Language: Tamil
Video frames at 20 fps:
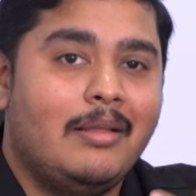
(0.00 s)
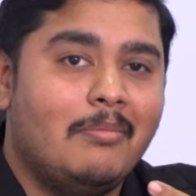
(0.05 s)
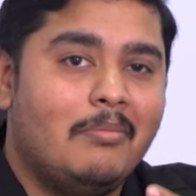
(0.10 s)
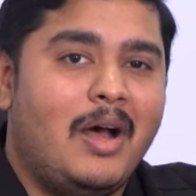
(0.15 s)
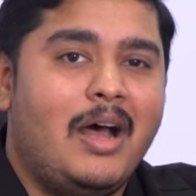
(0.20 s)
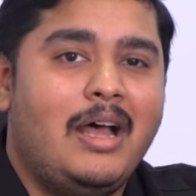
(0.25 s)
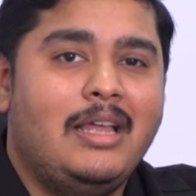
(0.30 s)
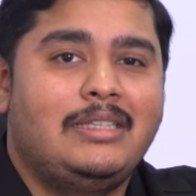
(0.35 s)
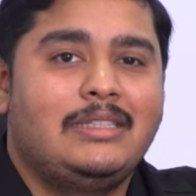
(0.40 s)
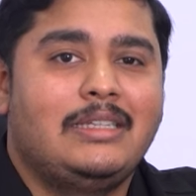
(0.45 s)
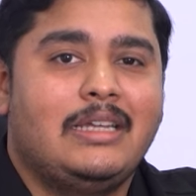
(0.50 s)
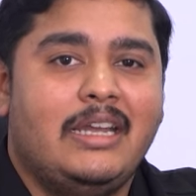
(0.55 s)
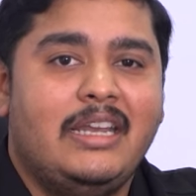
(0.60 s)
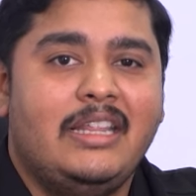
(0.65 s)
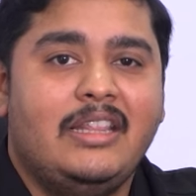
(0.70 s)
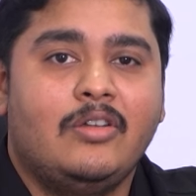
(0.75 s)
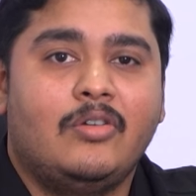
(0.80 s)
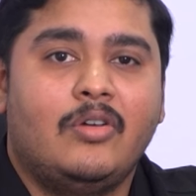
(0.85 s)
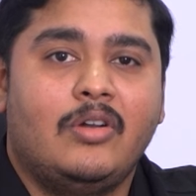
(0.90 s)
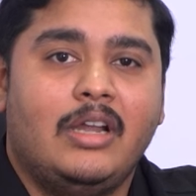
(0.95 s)
மாஸ்க்
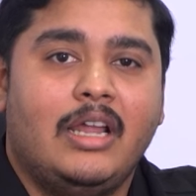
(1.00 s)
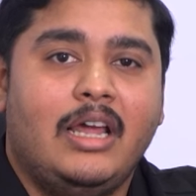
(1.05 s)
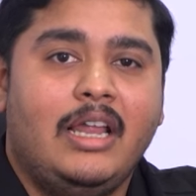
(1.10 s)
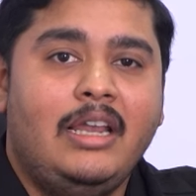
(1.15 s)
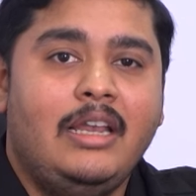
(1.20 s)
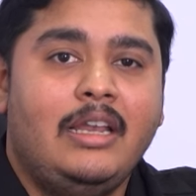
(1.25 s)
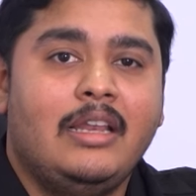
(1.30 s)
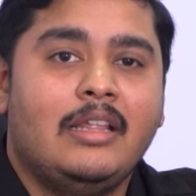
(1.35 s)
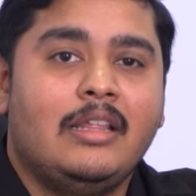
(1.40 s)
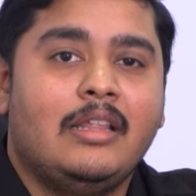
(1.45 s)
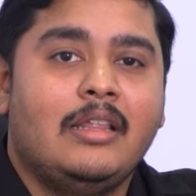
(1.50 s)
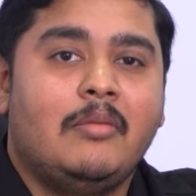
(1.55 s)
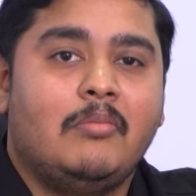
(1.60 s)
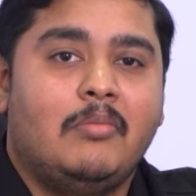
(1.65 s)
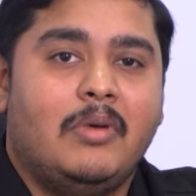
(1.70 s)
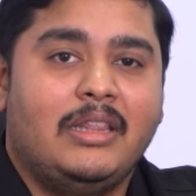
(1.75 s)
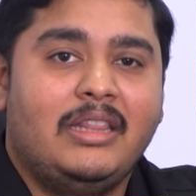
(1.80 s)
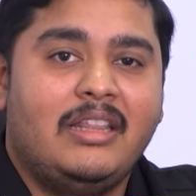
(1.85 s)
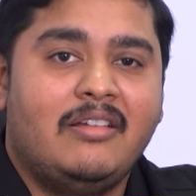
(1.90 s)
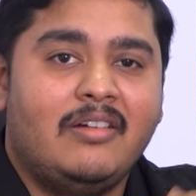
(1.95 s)
அணிந்து கொண்டால்
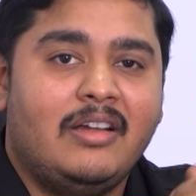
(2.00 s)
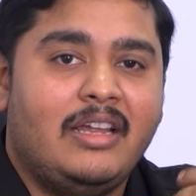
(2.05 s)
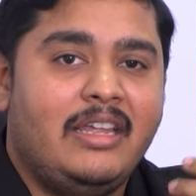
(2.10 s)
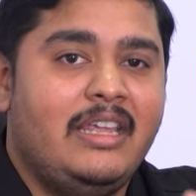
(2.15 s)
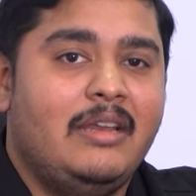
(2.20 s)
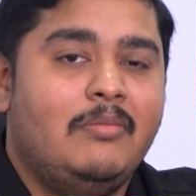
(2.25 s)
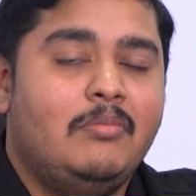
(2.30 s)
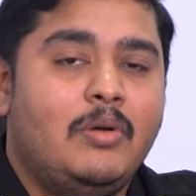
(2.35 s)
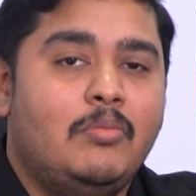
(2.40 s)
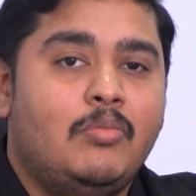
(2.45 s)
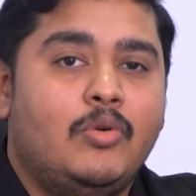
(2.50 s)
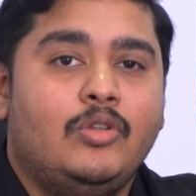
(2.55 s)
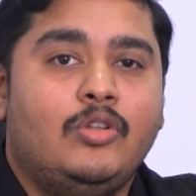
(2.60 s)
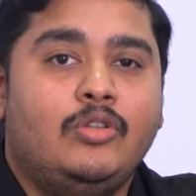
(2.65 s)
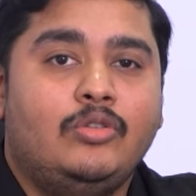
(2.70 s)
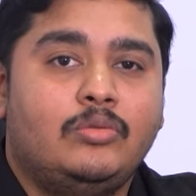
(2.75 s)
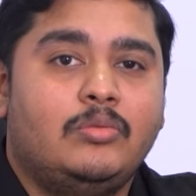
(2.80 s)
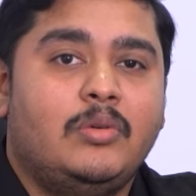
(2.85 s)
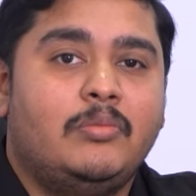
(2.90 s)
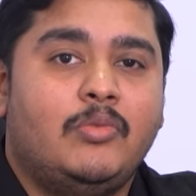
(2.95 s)
மற்றவங்க இரும்பும் போதோ
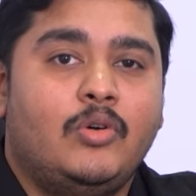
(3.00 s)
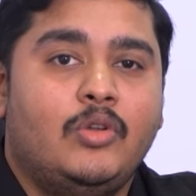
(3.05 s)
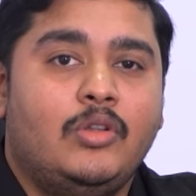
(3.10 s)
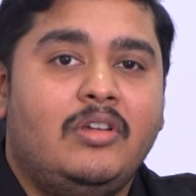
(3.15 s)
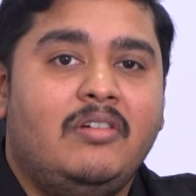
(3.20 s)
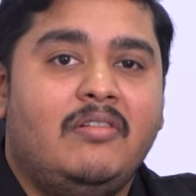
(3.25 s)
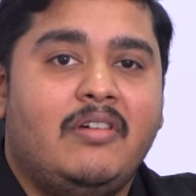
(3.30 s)
தும்மும் போதோ